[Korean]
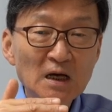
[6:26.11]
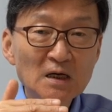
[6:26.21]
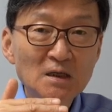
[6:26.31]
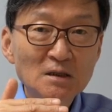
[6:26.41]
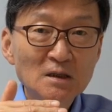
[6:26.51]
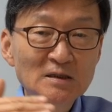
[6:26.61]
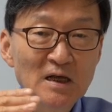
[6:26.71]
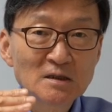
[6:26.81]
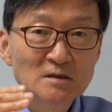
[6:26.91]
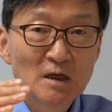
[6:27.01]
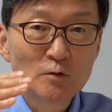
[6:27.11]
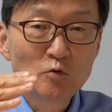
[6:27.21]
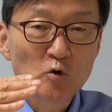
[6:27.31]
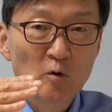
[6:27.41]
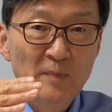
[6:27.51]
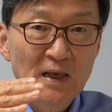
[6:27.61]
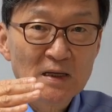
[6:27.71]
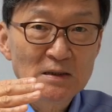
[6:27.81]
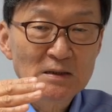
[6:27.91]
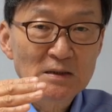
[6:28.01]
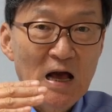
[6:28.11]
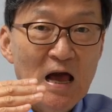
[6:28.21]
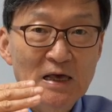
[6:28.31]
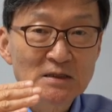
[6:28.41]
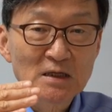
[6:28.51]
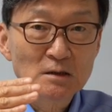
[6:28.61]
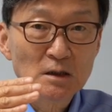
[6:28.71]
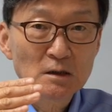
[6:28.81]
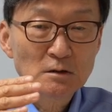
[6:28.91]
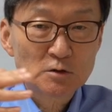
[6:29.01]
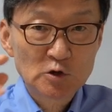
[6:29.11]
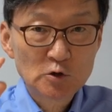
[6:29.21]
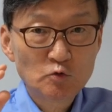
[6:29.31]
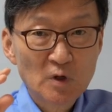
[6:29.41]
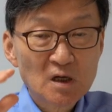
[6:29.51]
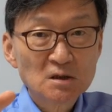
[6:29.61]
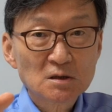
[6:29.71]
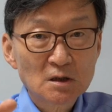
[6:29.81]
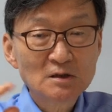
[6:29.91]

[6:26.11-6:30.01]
그거는 그 당시에 유럽의 그 항해자들은 이건 지구의 끝,